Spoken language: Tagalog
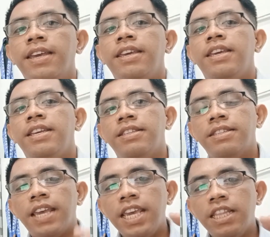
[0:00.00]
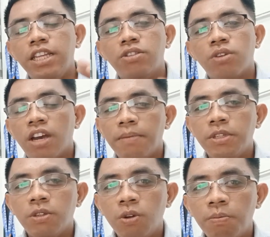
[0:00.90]
is 18. So ang
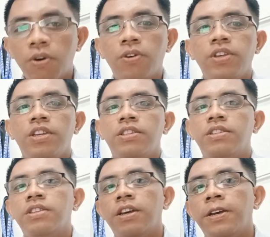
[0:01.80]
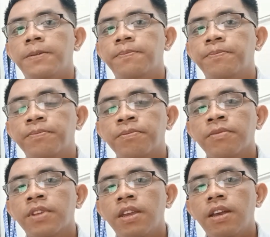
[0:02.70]
aming school po is uh,
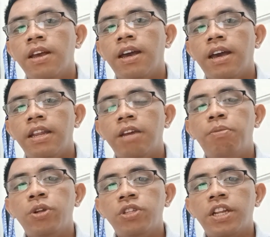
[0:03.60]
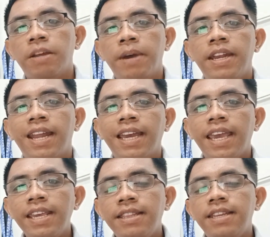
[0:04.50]
uh, nag-produce na naman ng
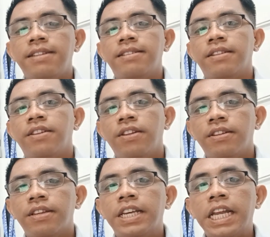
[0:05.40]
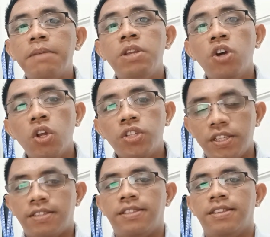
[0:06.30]
18
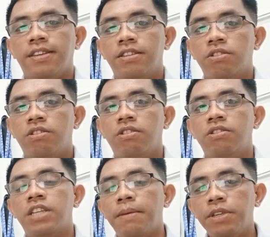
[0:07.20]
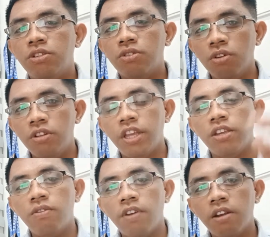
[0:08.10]
criminologist. So sa aming school, thank
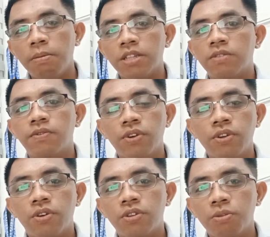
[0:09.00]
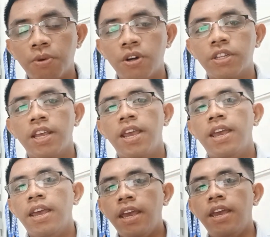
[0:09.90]
you very much for your support
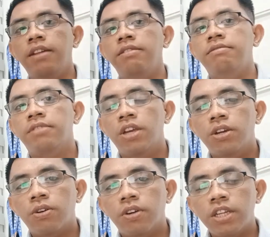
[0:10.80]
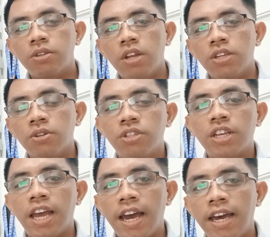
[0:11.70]
and congratulations
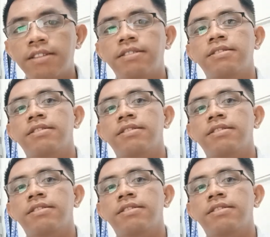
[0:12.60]
sa lahat,